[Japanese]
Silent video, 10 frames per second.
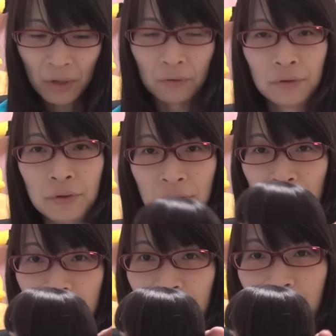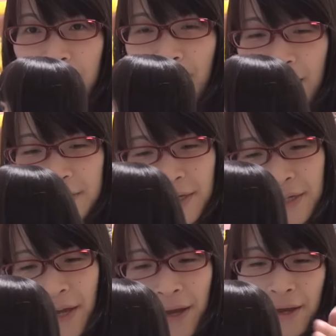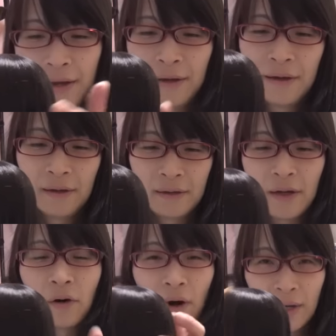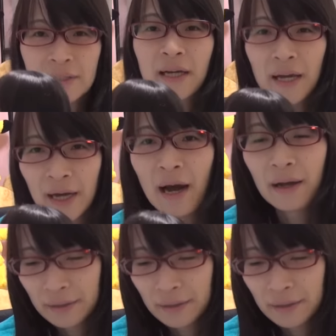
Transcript: この髪の毛が長いせいで、結構扱いが